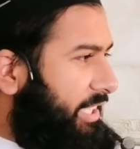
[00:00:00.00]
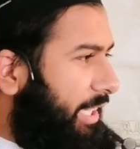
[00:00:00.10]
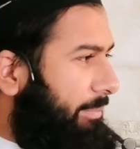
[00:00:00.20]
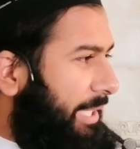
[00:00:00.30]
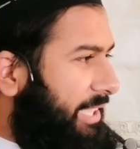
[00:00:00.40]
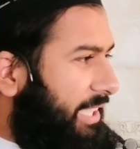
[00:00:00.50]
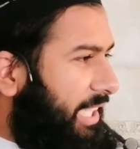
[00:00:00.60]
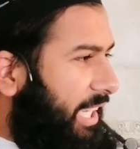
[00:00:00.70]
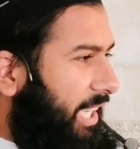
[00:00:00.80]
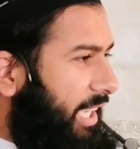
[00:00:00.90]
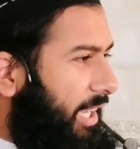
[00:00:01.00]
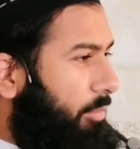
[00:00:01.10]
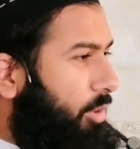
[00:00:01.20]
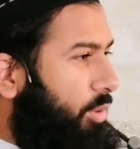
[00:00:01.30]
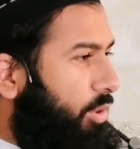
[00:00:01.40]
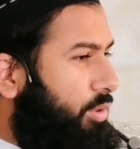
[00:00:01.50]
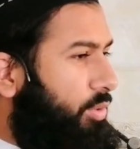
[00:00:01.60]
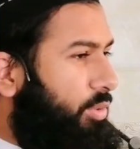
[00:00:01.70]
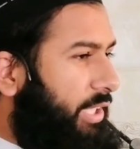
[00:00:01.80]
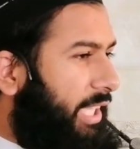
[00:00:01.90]
ये बातें क्या हैं हम खुद
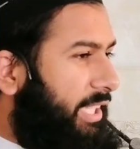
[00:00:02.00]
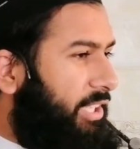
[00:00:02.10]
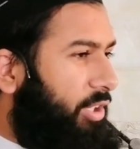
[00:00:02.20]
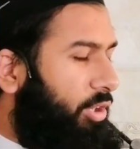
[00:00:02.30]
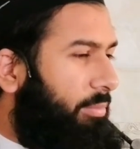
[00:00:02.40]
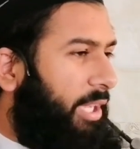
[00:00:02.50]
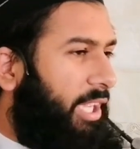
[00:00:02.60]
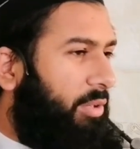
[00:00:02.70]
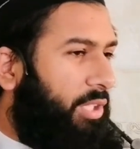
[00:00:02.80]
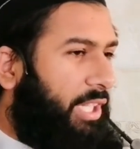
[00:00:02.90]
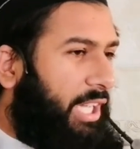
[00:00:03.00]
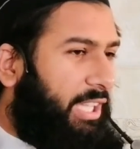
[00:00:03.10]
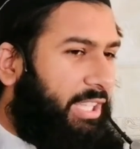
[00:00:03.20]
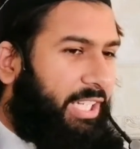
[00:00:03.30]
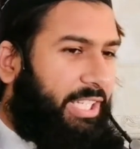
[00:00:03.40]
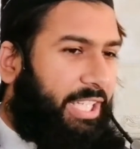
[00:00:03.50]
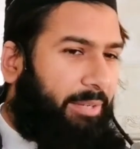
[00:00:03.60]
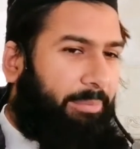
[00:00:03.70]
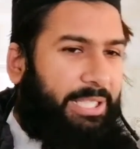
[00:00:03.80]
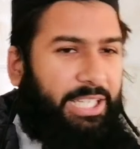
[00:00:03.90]
उनके दिलों में उनके अंदर
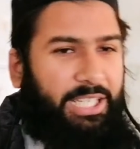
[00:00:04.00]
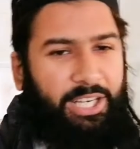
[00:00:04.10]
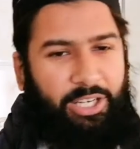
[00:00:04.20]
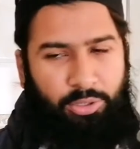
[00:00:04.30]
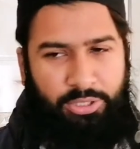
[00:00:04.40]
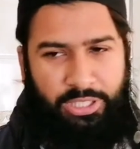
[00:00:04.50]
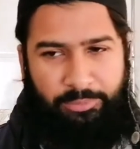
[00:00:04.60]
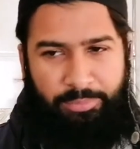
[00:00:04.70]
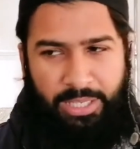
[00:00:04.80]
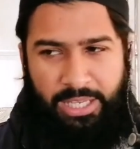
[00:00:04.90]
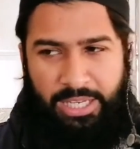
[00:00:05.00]
डर पैदा कर रहे होते हैं